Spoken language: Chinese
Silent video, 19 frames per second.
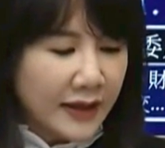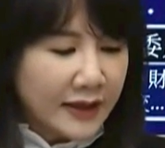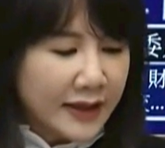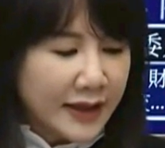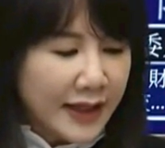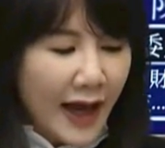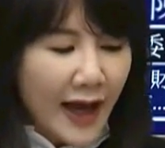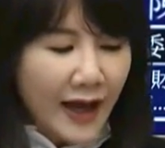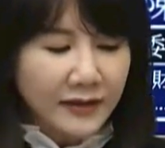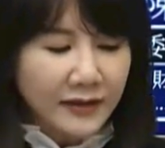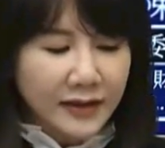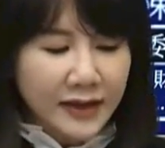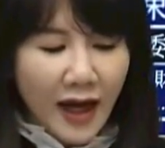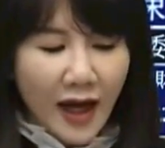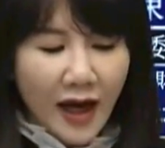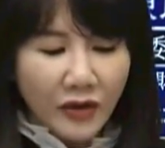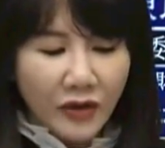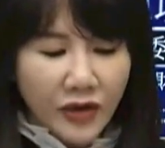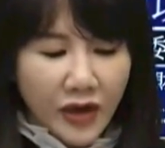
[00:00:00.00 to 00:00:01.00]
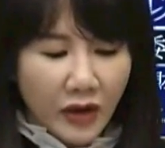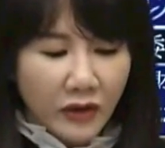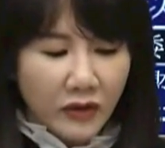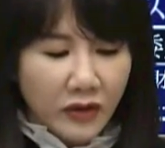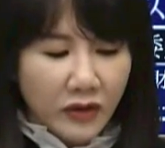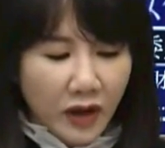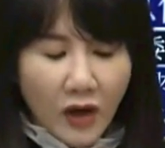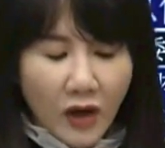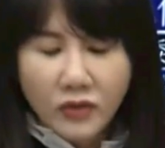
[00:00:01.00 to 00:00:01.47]
相较
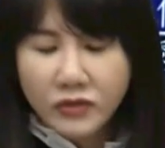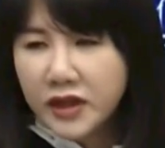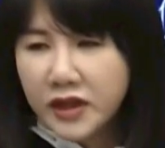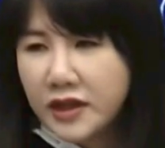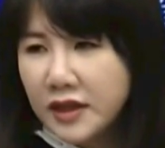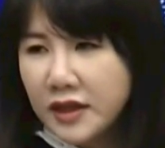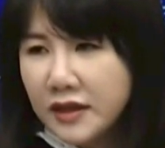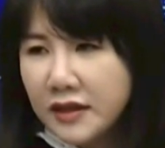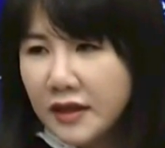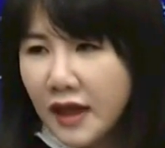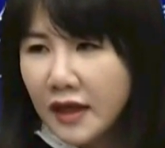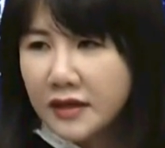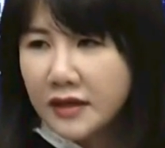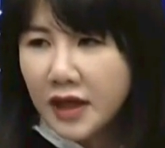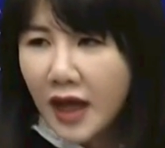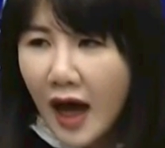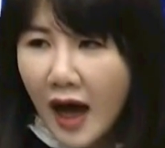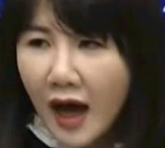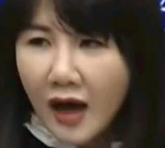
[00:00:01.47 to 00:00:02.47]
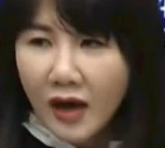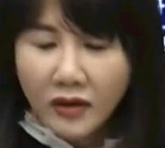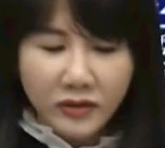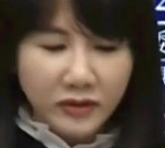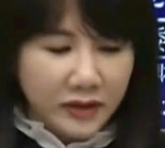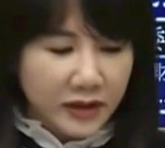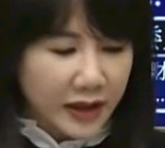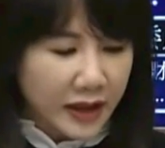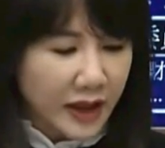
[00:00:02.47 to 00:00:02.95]
有共识的
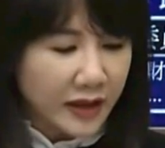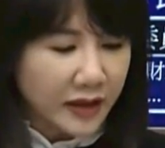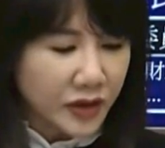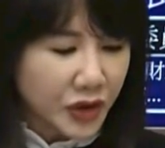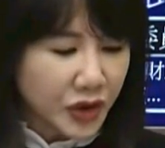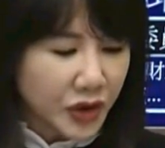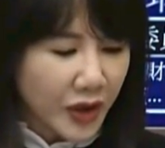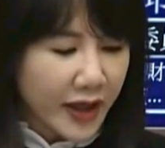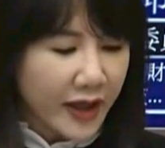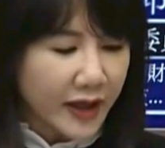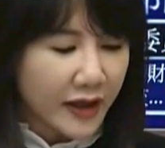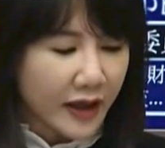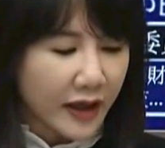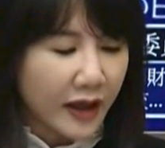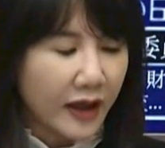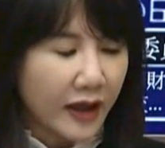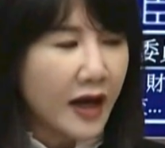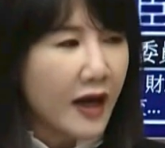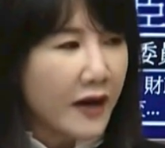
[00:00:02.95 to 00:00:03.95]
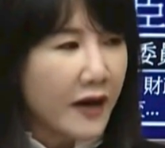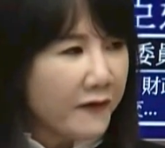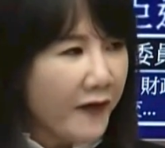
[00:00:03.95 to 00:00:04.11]
超征税额